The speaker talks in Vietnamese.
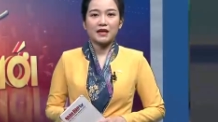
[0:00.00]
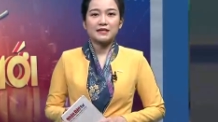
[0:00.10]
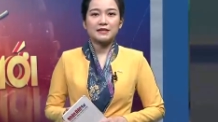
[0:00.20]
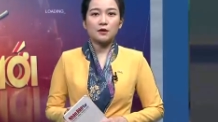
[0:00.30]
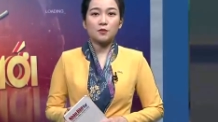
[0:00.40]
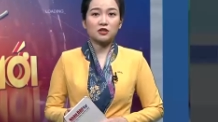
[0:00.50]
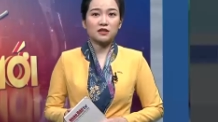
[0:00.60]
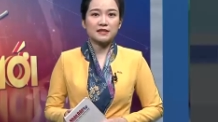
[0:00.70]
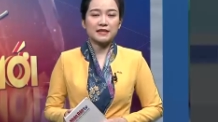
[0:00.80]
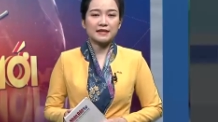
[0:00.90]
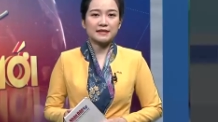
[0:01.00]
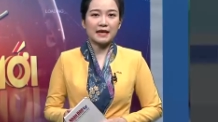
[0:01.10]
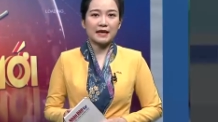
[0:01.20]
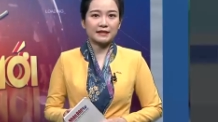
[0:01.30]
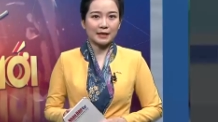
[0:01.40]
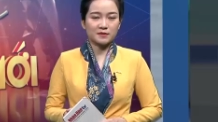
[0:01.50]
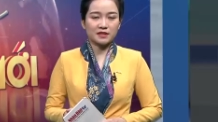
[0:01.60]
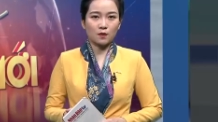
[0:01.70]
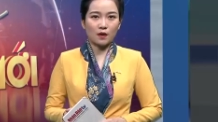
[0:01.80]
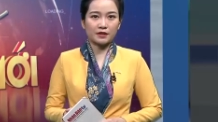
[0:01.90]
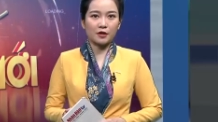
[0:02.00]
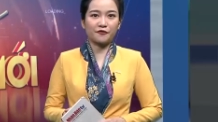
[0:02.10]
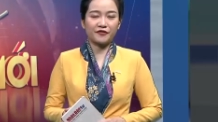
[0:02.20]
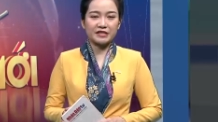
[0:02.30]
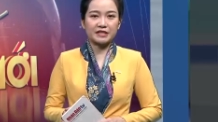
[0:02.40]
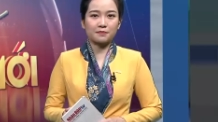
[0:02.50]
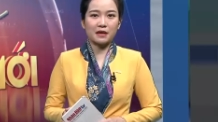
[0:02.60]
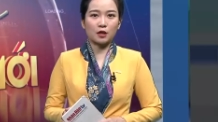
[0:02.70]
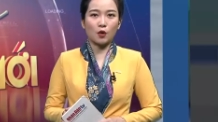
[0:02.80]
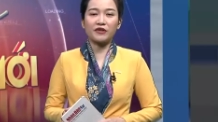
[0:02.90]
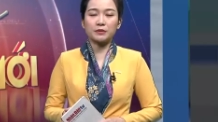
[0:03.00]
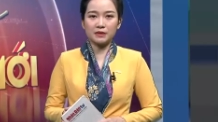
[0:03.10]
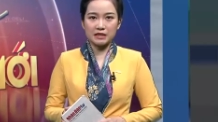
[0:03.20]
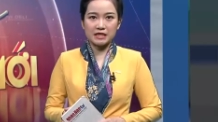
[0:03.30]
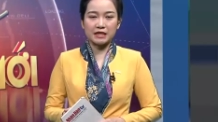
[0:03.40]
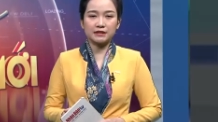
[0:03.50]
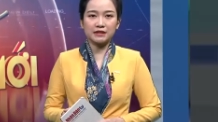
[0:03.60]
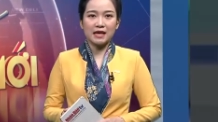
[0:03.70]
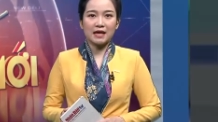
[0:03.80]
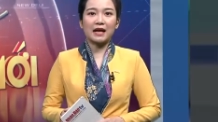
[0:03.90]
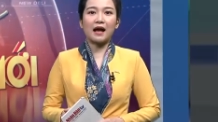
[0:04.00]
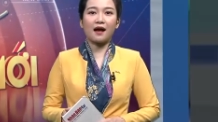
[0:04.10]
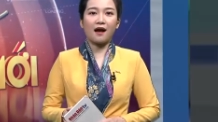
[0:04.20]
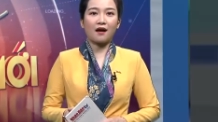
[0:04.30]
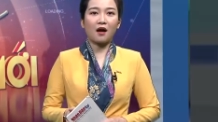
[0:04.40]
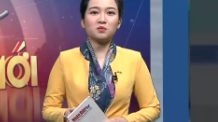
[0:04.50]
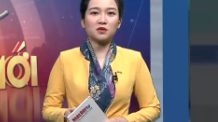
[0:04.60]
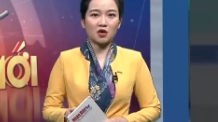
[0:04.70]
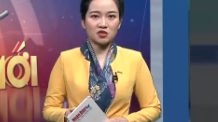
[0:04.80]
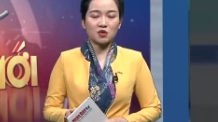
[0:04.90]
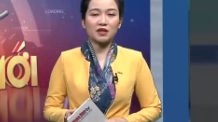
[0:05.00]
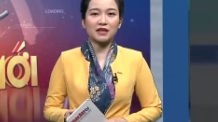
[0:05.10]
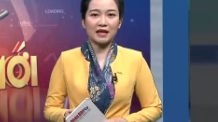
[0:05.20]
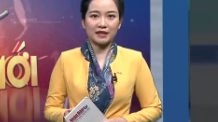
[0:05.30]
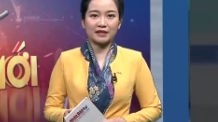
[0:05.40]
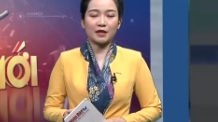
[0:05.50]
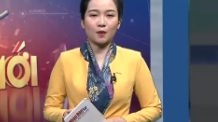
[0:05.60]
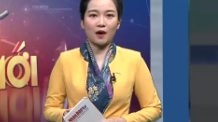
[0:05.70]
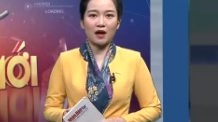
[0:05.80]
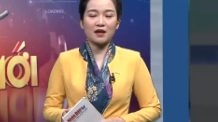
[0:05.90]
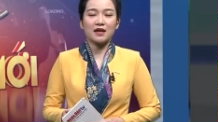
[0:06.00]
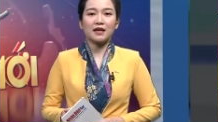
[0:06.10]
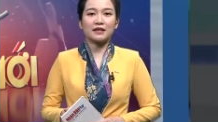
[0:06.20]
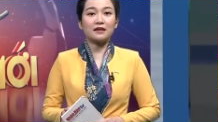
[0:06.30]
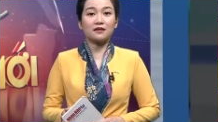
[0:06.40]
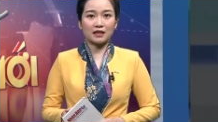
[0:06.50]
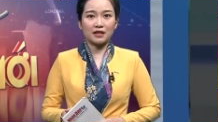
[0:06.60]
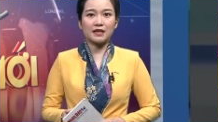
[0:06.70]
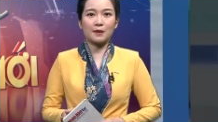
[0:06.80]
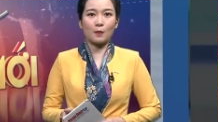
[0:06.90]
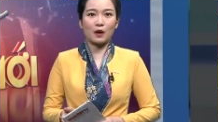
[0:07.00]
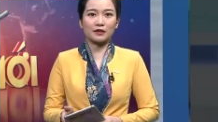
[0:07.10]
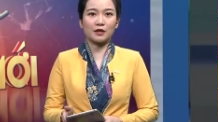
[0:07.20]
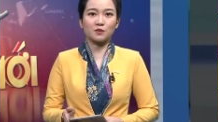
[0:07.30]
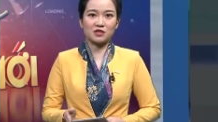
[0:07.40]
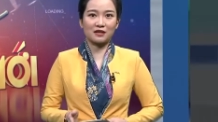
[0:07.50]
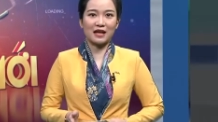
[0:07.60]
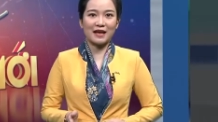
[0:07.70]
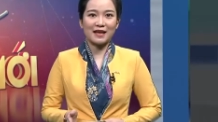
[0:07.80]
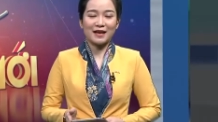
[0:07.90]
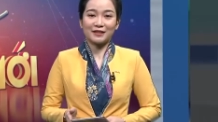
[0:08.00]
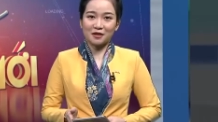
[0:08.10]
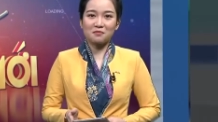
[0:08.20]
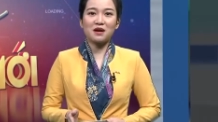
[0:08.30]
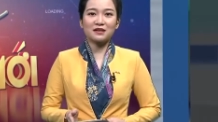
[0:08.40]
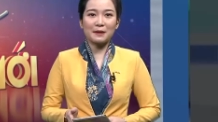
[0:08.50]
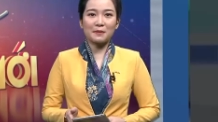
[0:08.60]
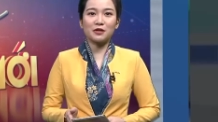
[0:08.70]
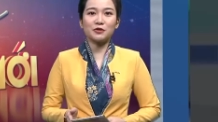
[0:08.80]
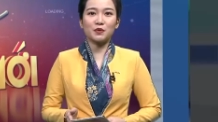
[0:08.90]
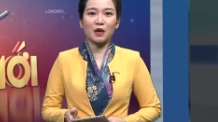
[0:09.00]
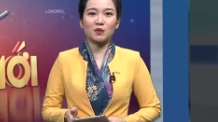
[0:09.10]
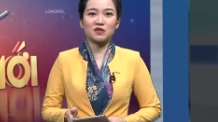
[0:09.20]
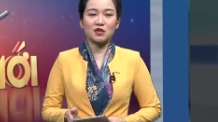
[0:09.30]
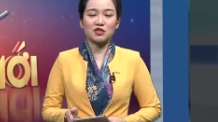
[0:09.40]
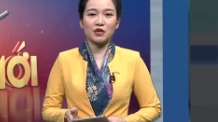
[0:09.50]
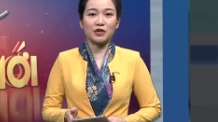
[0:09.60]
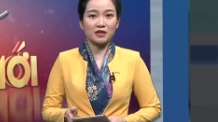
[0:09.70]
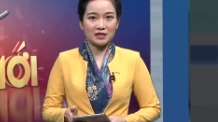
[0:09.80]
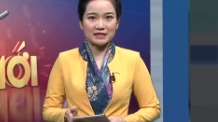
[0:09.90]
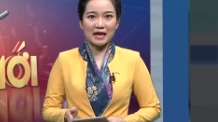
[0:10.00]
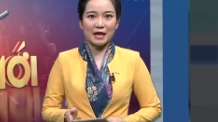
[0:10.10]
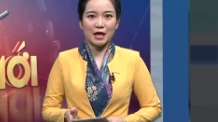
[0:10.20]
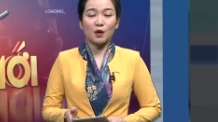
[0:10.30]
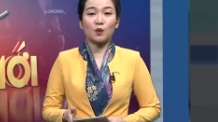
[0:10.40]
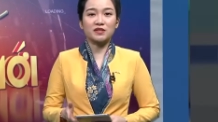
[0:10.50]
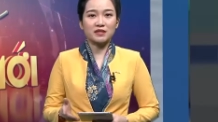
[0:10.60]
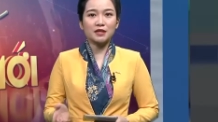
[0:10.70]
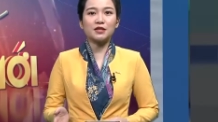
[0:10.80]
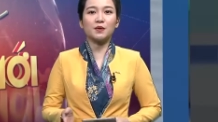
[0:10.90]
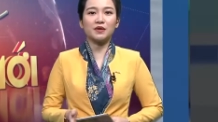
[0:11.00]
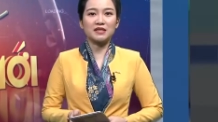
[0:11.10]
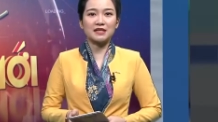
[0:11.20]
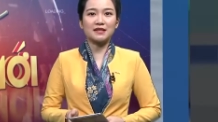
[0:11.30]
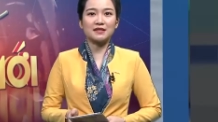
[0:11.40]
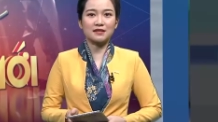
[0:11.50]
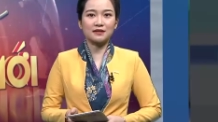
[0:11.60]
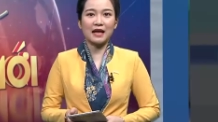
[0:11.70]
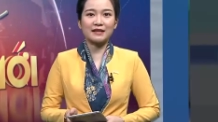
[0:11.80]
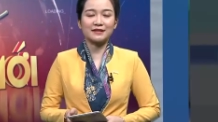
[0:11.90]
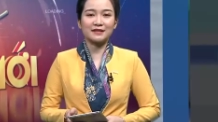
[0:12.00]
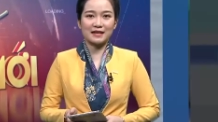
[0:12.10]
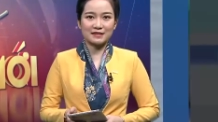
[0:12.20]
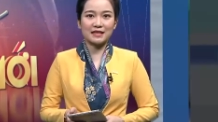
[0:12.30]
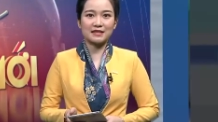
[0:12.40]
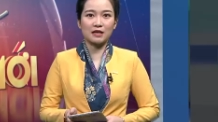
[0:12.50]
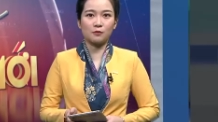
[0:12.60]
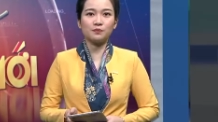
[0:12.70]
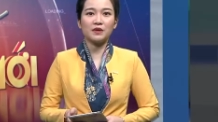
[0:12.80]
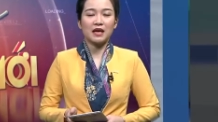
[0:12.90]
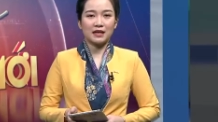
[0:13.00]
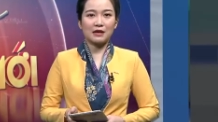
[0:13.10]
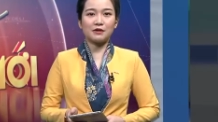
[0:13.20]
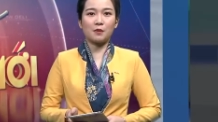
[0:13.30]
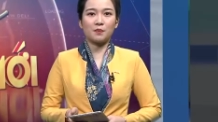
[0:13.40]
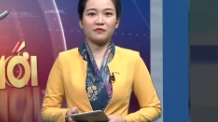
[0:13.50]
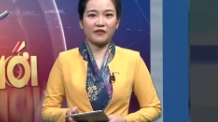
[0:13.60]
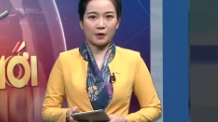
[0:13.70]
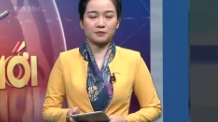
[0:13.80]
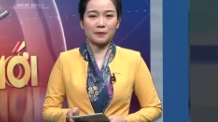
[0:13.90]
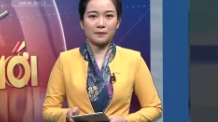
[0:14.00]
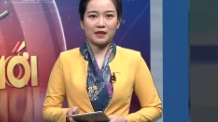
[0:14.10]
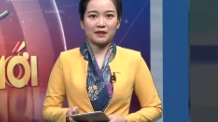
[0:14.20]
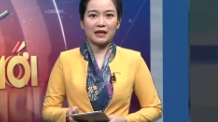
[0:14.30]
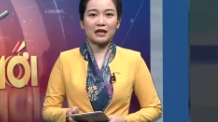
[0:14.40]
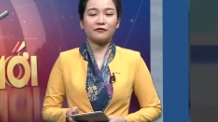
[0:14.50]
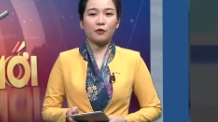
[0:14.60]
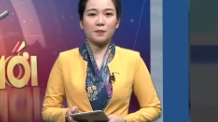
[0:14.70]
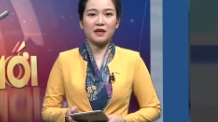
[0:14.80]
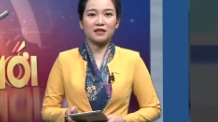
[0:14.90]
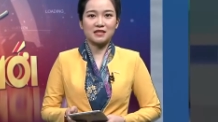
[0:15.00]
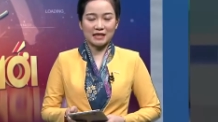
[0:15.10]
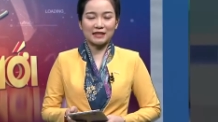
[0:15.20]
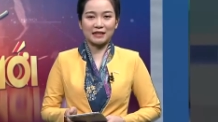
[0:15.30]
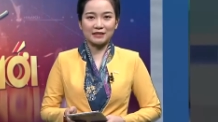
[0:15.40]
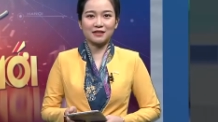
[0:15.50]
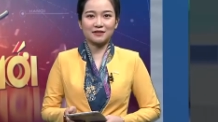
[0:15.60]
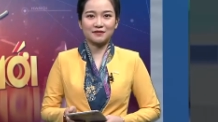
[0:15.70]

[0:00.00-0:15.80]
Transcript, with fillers: Sau một thời gian dài tạm dừng hoạt động vì dịch bệnh Covid mười chín, cảng hàng không Thọ Xuân tại tỉnh Thanh Hóa đã được thí điểm hoạt động trở lại, từng bước đáp ứng nhu cầu di chuyển đường dài của rất nhiều người dân xứ Thanh đang sinh sống, lao động và học tập tại các vùng biển trên cả nước.